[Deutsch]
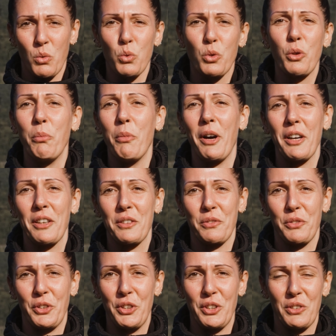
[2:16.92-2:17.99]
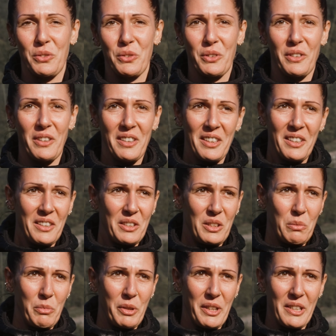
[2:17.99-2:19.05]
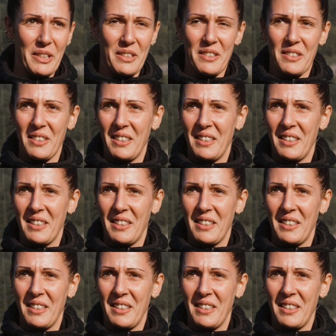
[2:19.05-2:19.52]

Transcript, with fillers: gut gemacht, finde ich so, die Mädels.